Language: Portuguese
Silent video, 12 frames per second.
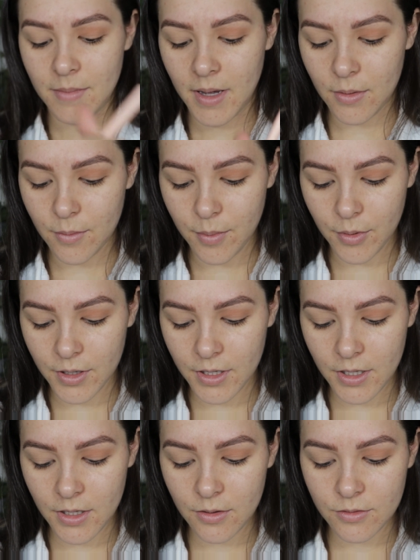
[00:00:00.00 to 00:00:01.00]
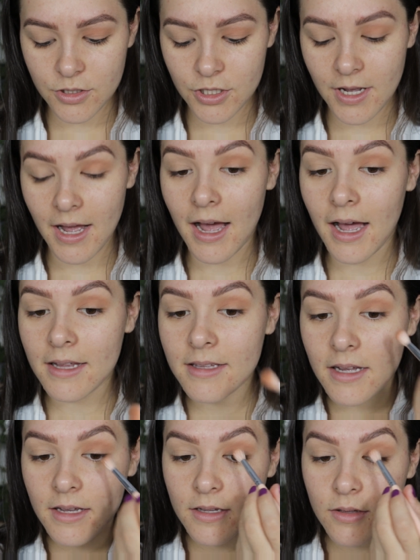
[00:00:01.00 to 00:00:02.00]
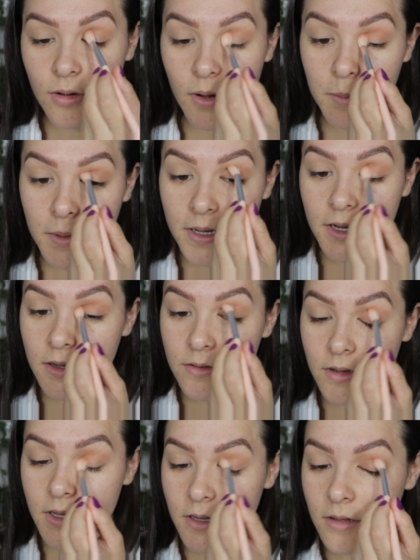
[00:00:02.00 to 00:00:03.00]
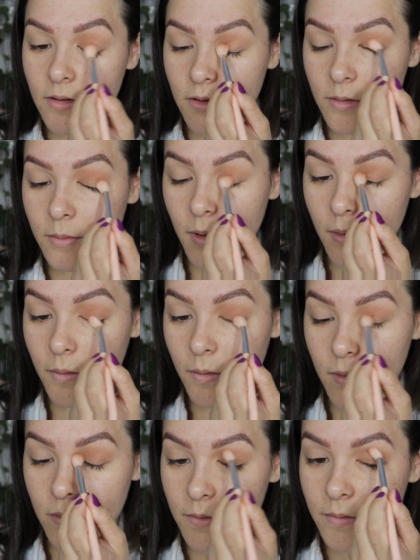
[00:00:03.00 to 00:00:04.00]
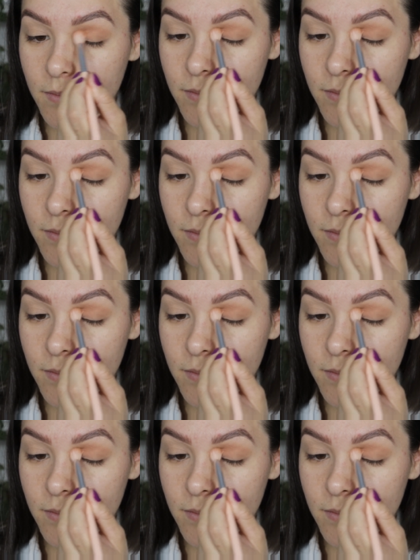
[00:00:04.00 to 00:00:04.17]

Pego um pouquinho de cada e tô aplicando aqui em todo o meu olho.